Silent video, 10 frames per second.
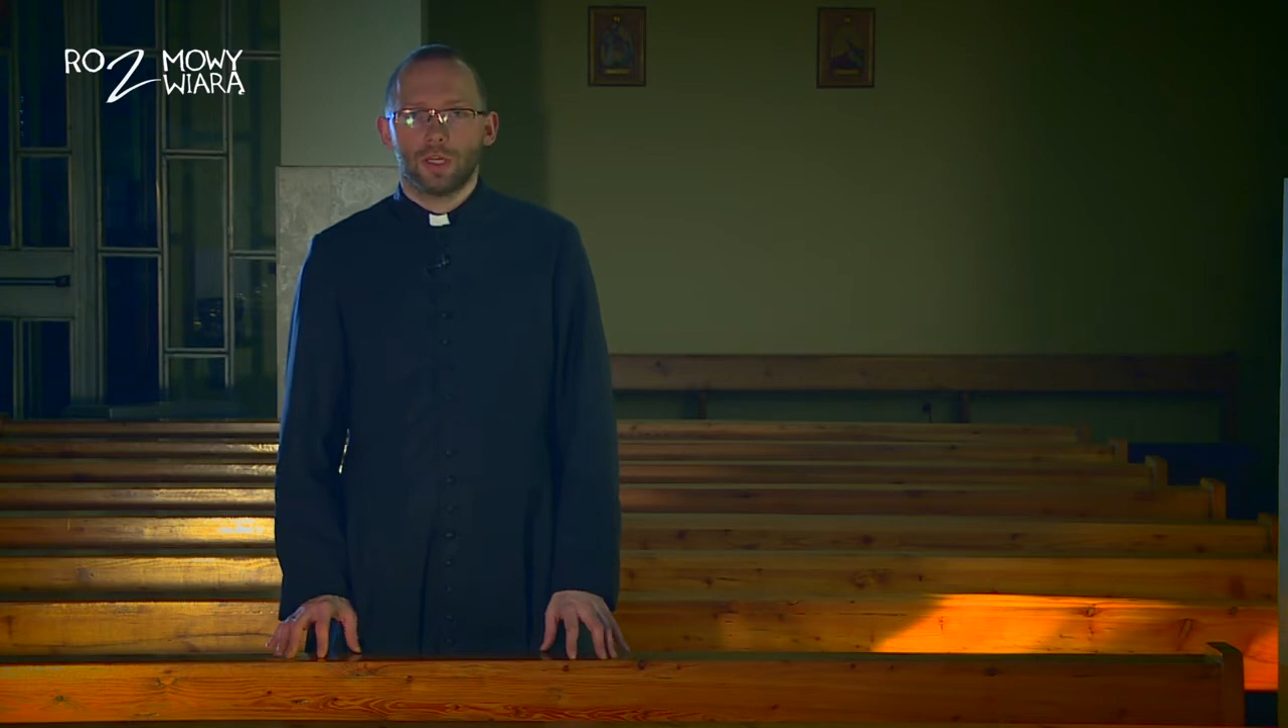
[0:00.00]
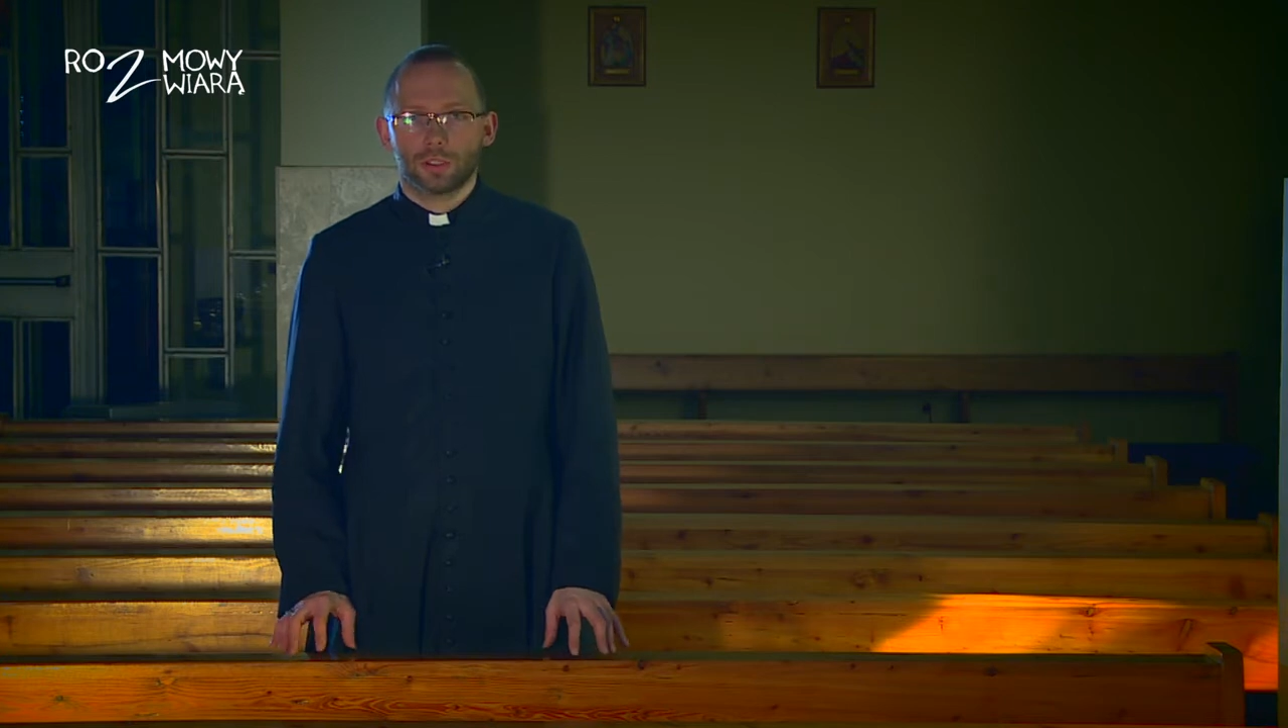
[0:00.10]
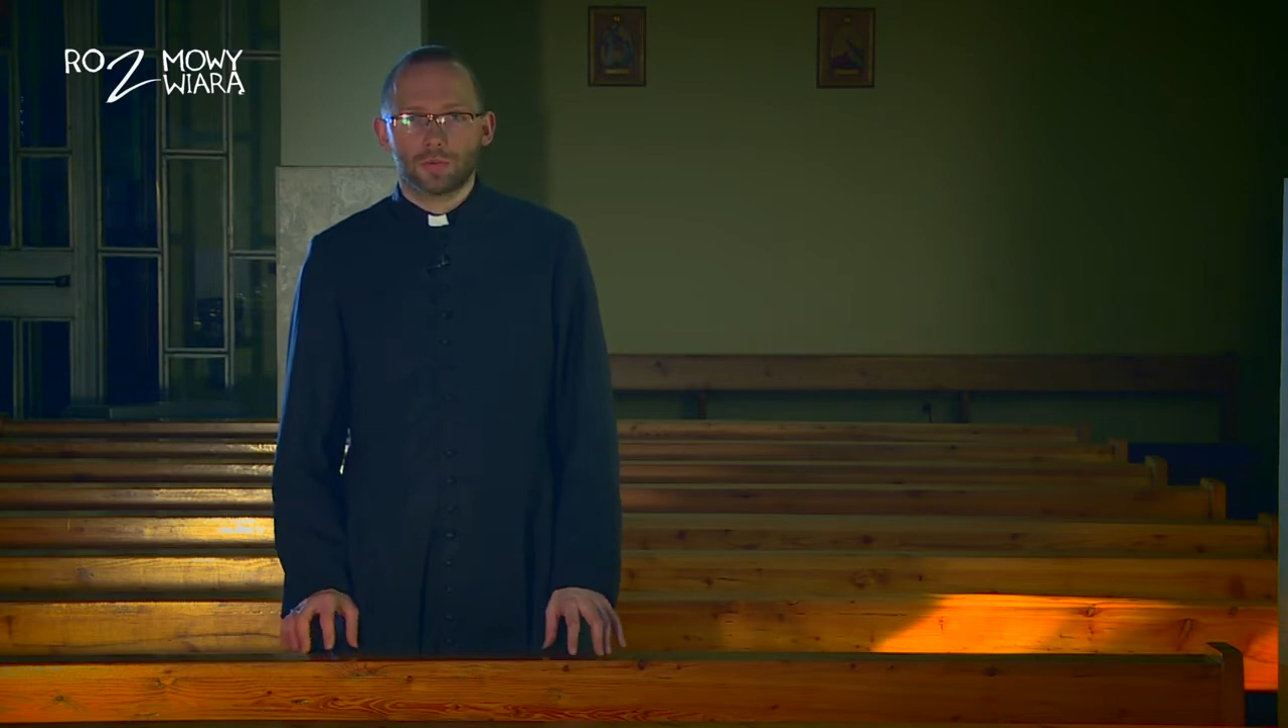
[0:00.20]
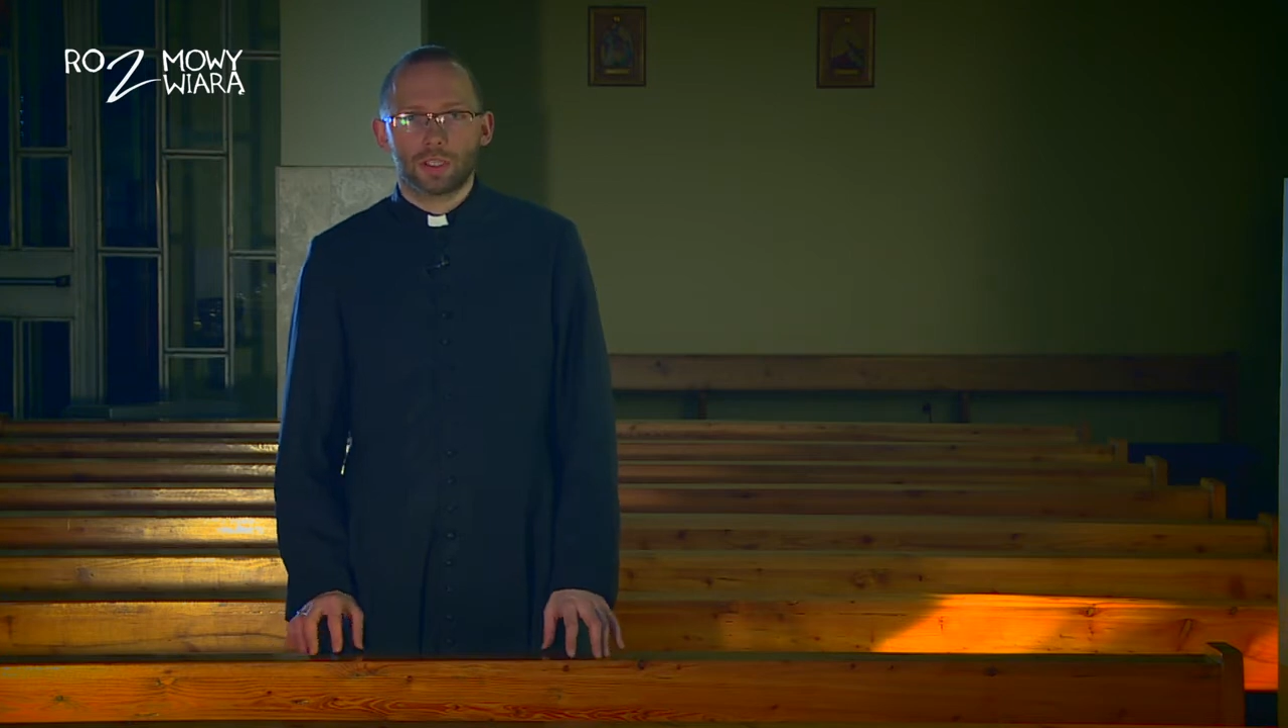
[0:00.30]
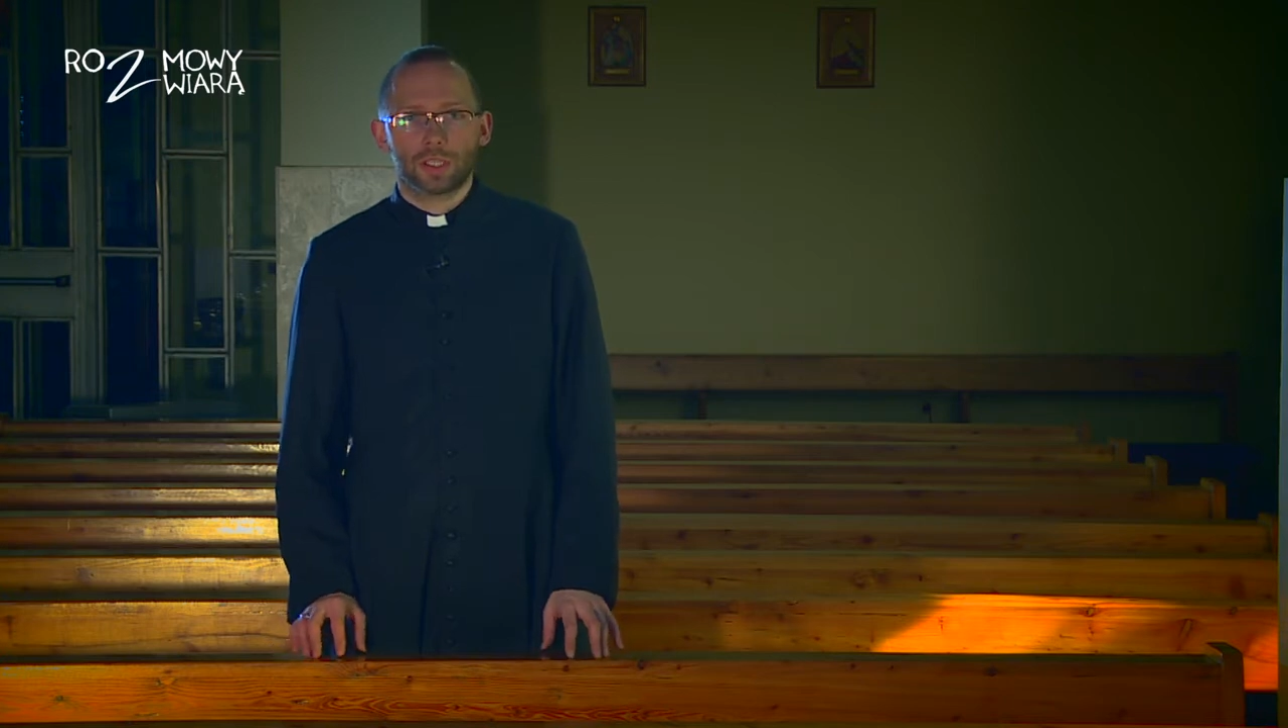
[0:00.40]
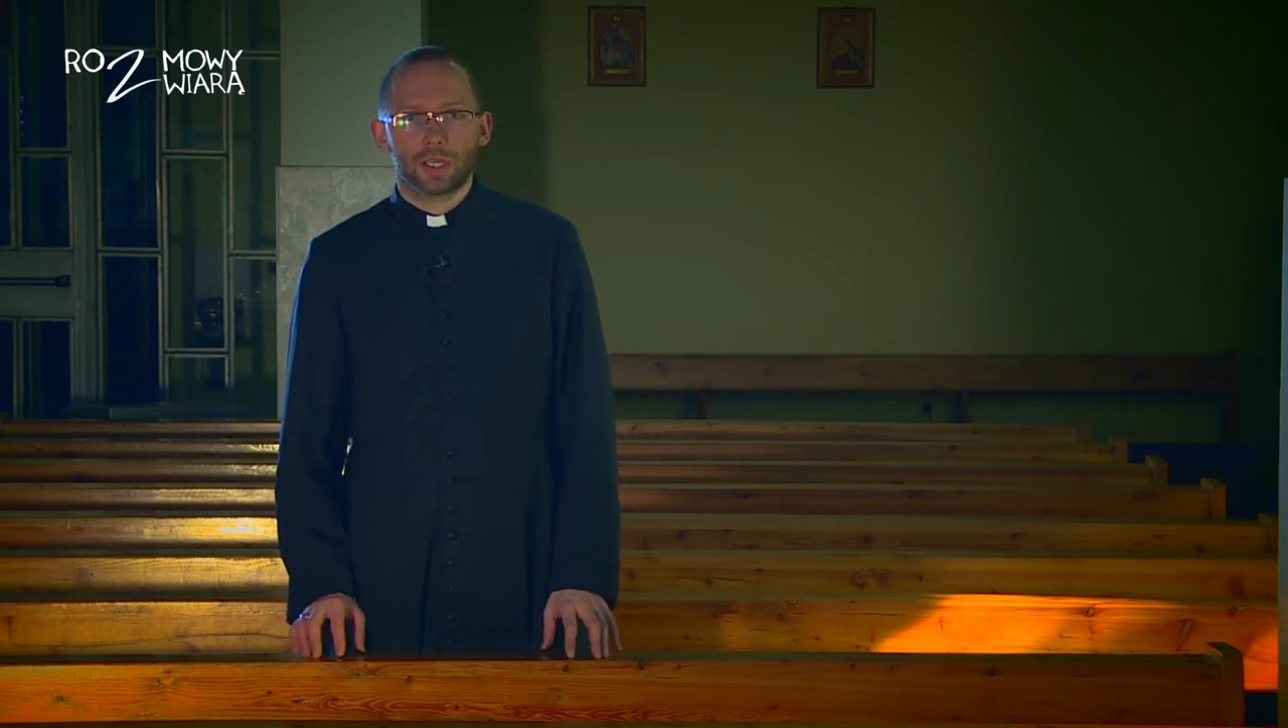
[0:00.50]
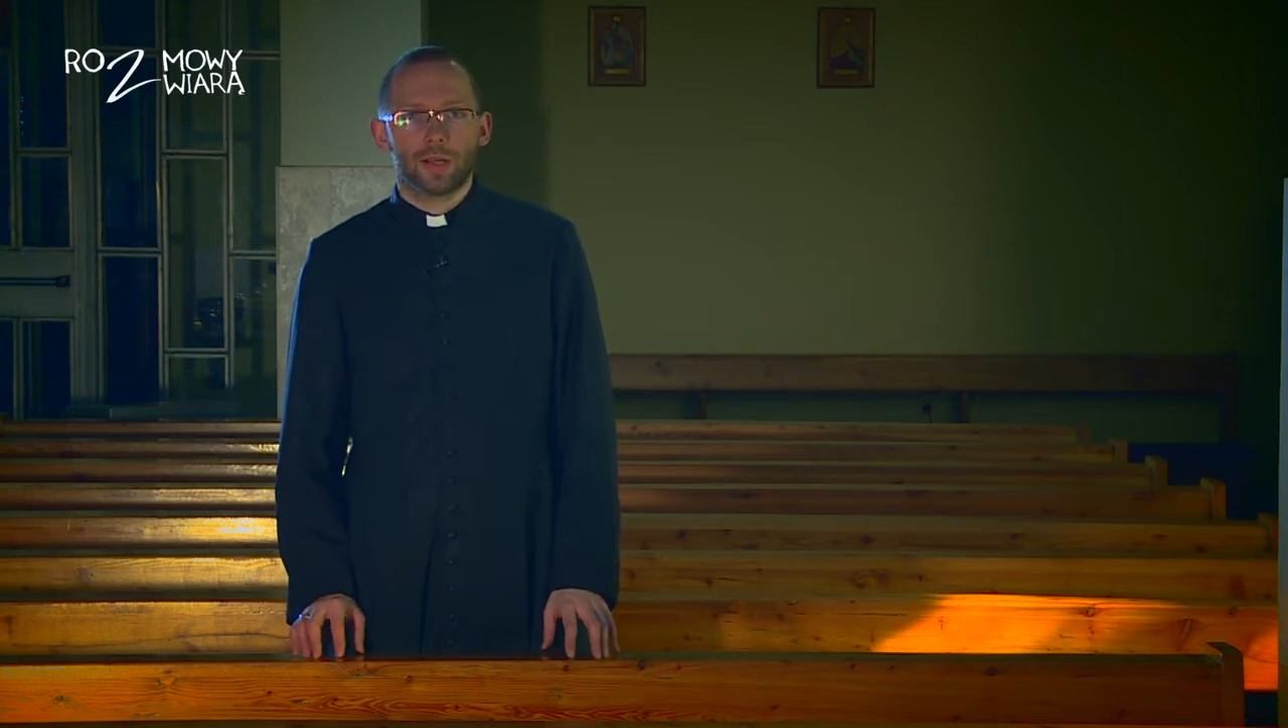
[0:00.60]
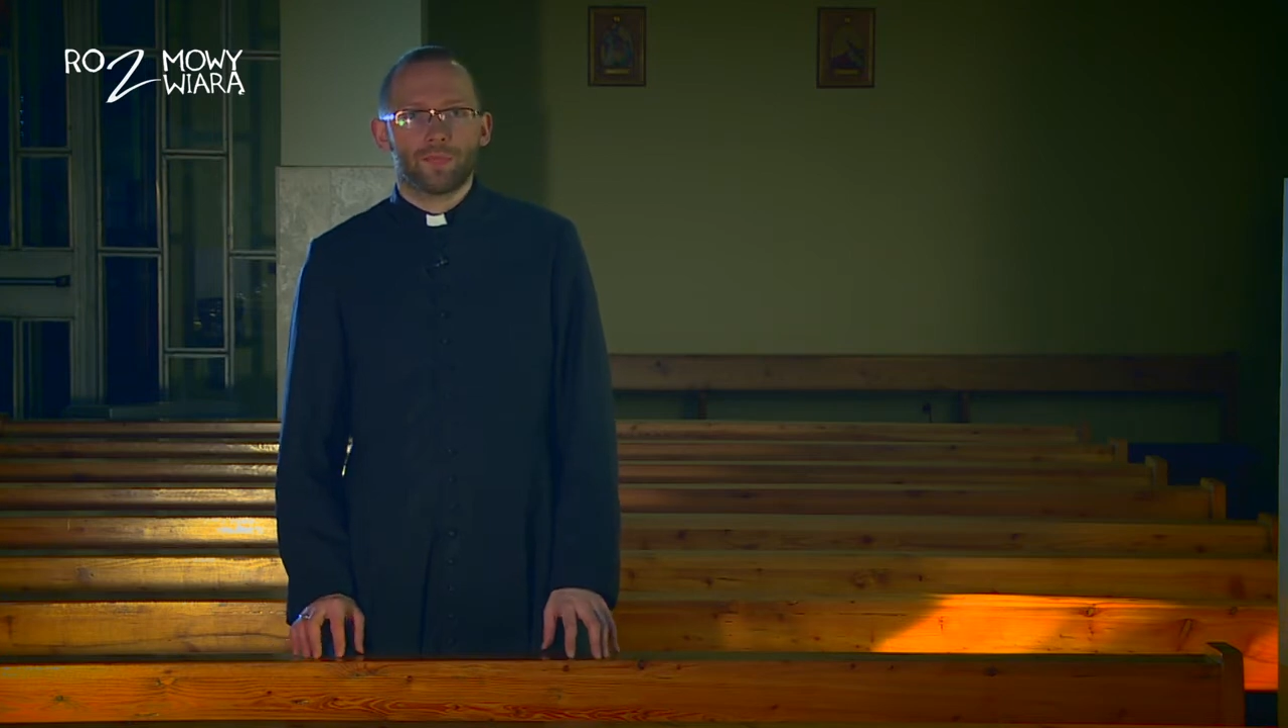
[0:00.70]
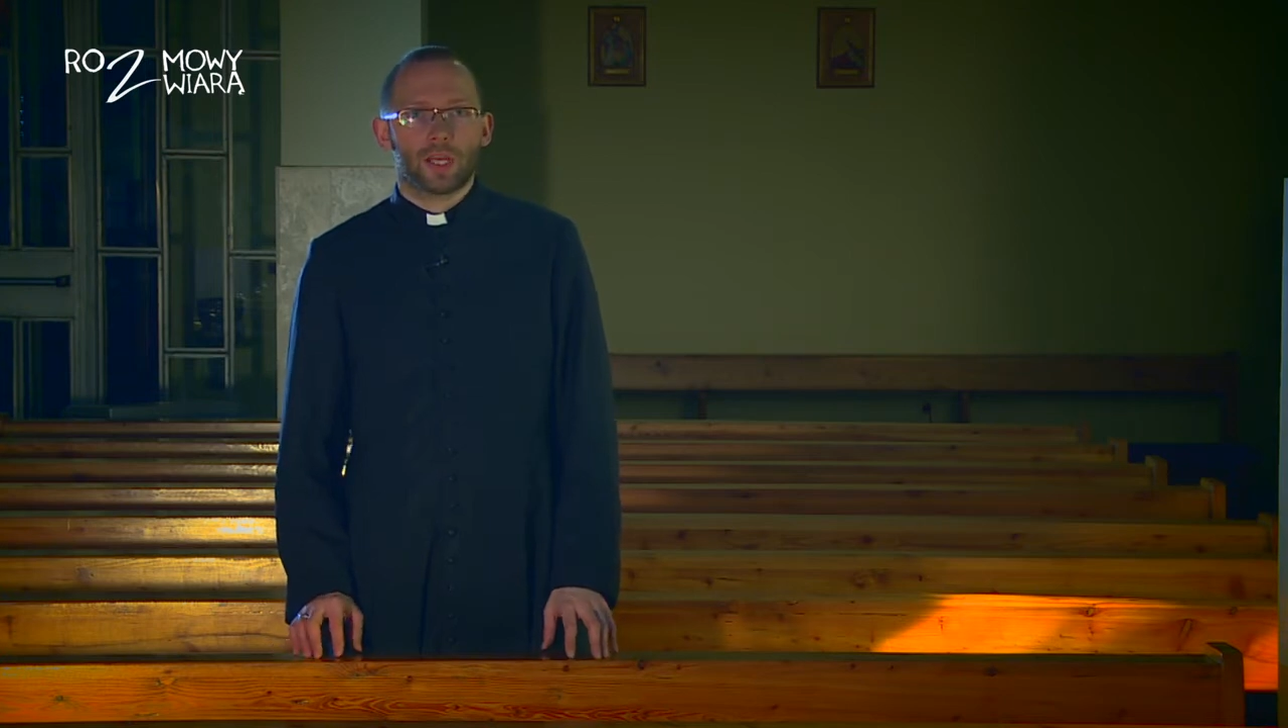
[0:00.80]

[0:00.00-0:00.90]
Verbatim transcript: Co więcej,